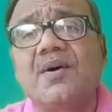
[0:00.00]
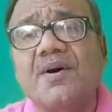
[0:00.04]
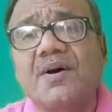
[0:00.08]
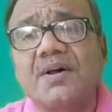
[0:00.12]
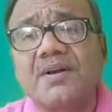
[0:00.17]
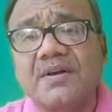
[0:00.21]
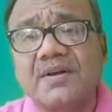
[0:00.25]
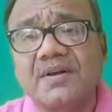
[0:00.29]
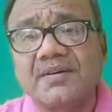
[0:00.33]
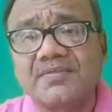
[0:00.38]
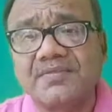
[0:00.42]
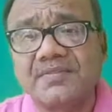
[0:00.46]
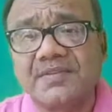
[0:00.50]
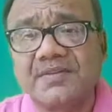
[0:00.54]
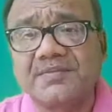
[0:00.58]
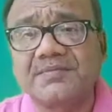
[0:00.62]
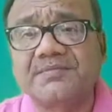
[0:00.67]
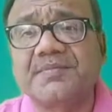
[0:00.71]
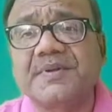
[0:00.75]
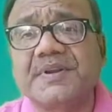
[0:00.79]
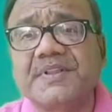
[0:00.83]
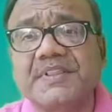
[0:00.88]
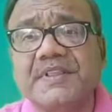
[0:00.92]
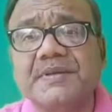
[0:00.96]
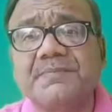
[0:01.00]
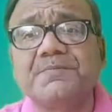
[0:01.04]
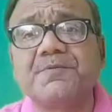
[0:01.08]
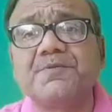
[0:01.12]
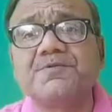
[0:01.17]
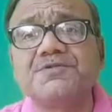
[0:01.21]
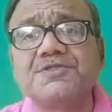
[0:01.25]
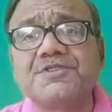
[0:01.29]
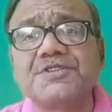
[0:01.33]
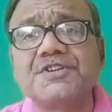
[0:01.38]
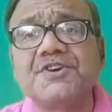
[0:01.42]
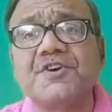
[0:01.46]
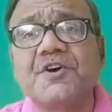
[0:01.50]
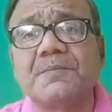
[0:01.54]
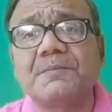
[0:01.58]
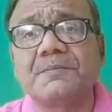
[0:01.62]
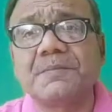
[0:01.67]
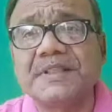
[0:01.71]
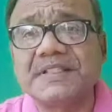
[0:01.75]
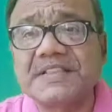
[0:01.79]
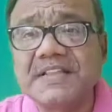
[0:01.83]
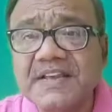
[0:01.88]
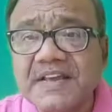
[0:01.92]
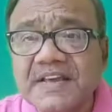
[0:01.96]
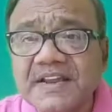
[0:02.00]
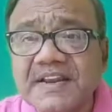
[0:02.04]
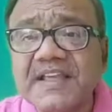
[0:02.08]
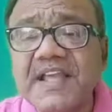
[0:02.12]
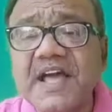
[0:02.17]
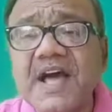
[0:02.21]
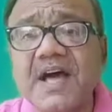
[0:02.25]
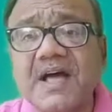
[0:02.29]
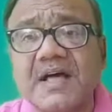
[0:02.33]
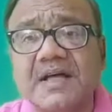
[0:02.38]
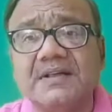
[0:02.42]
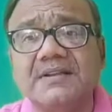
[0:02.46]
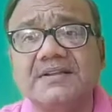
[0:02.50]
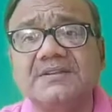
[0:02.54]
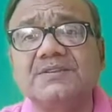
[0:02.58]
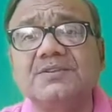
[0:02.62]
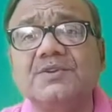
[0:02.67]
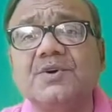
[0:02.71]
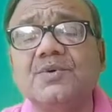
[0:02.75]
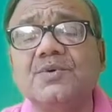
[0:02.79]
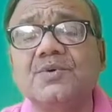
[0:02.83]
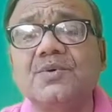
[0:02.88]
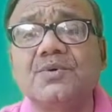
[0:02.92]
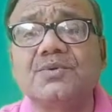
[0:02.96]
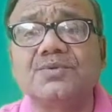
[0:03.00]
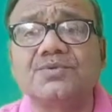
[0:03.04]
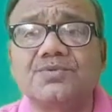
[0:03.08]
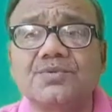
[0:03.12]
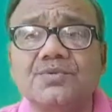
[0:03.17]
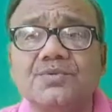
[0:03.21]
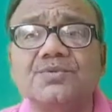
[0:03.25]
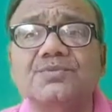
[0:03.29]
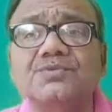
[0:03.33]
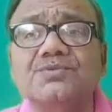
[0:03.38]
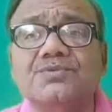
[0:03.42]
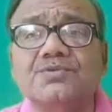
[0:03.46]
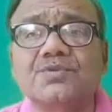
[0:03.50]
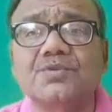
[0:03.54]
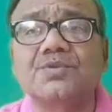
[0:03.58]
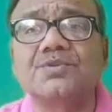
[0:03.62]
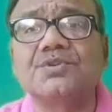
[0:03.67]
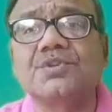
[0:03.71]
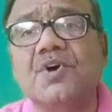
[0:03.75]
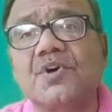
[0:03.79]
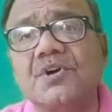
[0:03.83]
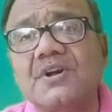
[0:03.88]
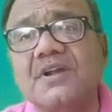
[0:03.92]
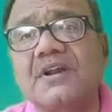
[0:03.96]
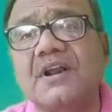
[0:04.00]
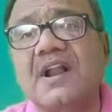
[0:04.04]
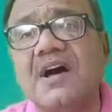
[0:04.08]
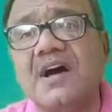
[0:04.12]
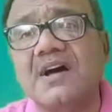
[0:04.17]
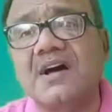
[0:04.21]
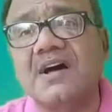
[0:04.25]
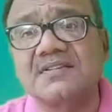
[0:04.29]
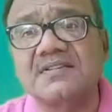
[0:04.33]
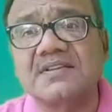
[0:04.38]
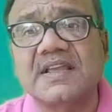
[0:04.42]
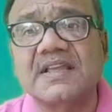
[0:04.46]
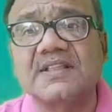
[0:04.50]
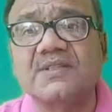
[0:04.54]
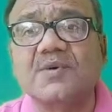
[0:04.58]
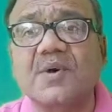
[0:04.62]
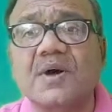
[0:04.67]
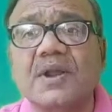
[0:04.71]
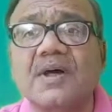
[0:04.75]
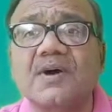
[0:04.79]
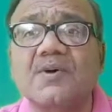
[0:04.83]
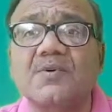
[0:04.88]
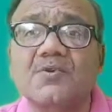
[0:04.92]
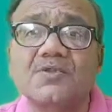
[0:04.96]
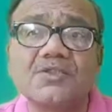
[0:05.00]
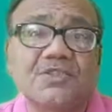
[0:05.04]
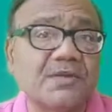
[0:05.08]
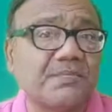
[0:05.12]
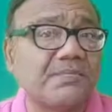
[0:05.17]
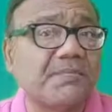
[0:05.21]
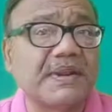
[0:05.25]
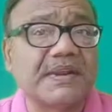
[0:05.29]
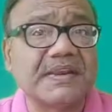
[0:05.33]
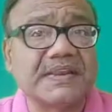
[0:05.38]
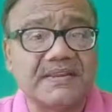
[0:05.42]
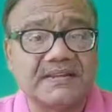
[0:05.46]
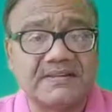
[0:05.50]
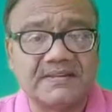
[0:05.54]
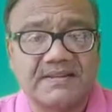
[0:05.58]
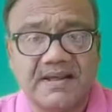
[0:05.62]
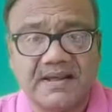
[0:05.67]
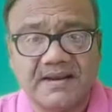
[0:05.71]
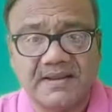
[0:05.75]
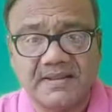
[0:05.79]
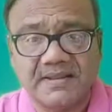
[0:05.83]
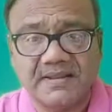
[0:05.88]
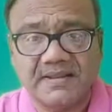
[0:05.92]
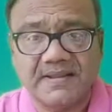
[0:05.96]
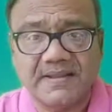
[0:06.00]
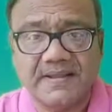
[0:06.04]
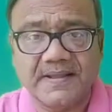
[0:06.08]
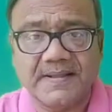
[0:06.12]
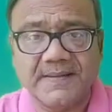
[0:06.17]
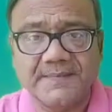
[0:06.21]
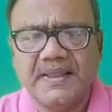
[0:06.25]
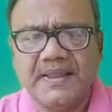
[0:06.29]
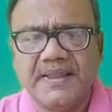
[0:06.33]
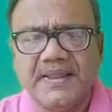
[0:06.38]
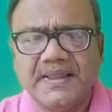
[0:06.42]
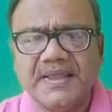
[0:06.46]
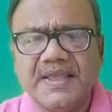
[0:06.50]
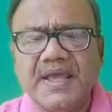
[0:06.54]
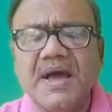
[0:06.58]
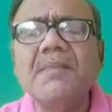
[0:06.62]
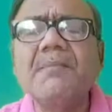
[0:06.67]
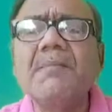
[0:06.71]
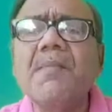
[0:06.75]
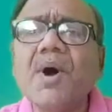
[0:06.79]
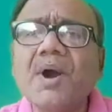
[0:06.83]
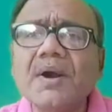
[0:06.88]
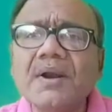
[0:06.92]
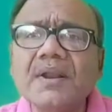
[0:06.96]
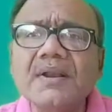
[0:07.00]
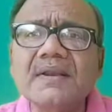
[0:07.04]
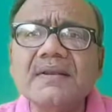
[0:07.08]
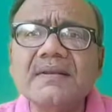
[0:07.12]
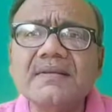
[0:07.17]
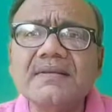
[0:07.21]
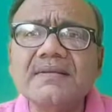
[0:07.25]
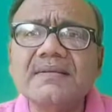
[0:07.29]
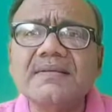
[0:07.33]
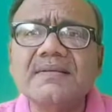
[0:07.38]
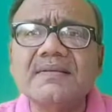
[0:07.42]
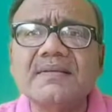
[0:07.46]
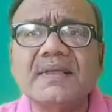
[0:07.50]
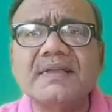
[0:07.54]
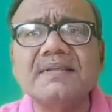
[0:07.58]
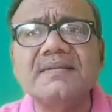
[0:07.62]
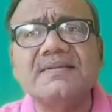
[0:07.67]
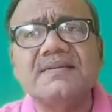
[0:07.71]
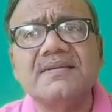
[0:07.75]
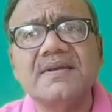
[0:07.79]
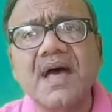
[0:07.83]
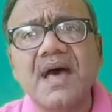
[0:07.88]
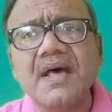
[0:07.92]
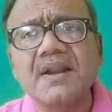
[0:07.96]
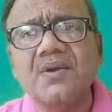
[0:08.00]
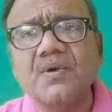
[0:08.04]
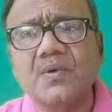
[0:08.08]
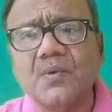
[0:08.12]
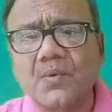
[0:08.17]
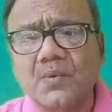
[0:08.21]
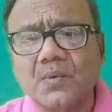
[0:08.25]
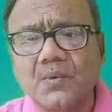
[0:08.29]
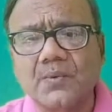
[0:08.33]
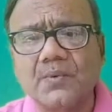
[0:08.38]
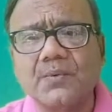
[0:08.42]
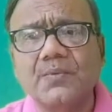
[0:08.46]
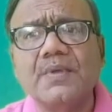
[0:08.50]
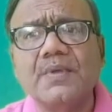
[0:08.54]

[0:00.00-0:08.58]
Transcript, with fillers: और प्रतिपुष्टि और प्रतिक्रिया दोनों स्रोत और ग्राहक के द्वारा उत्पन्न की जा रही है यह मॉडल संचार को